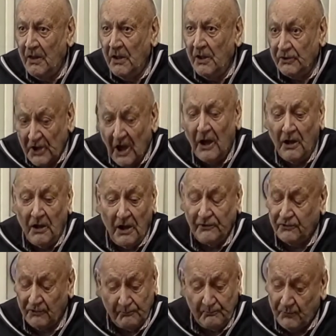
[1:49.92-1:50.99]
ist. Ja,
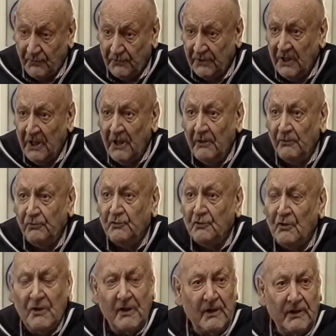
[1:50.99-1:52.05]
also. Warum?
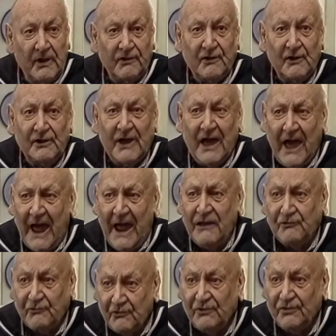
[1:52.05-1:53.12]
Nur, es sollte
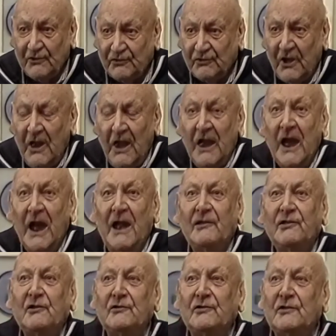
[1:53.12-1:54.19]
rein künstlerisch,
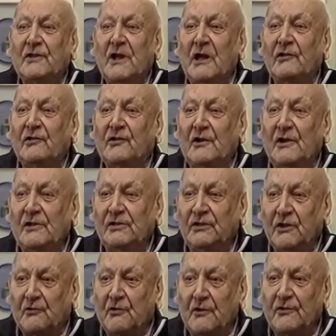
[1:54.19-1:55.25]
es sozusagen
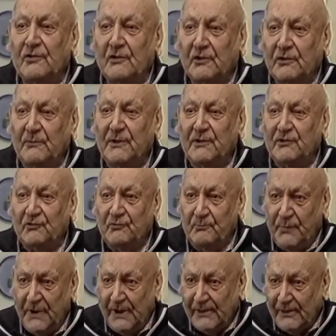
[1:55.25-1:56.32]
sollten die
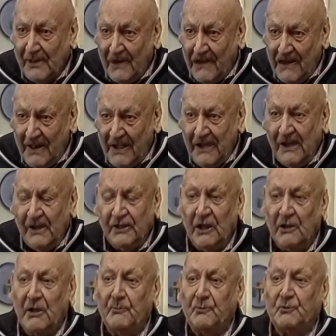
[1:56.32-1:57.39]
künstlergewissen Bilder,
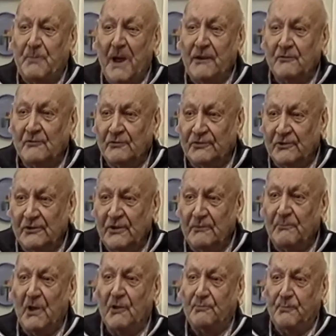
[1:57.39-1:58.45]
da wird Spannung drin,
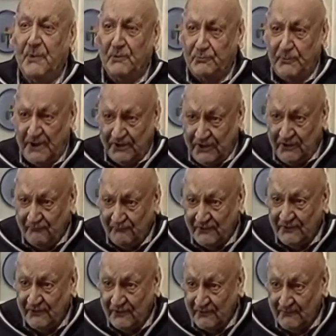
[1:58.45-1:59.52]
etwas Perspektive
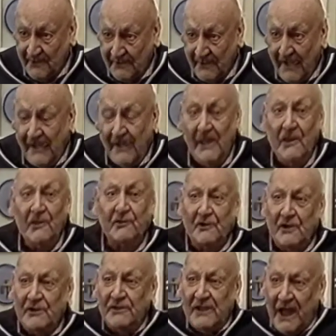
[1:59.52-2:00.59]
drin so weiter,
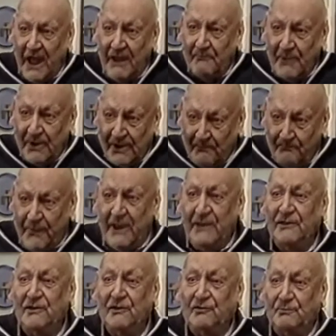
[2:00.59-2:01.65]
sollten einmal
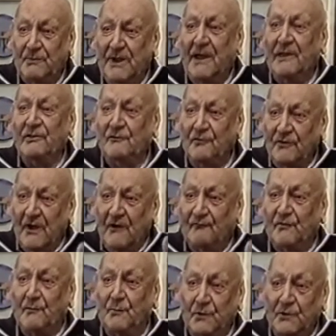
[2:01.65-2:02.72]
lebendig werden und auf der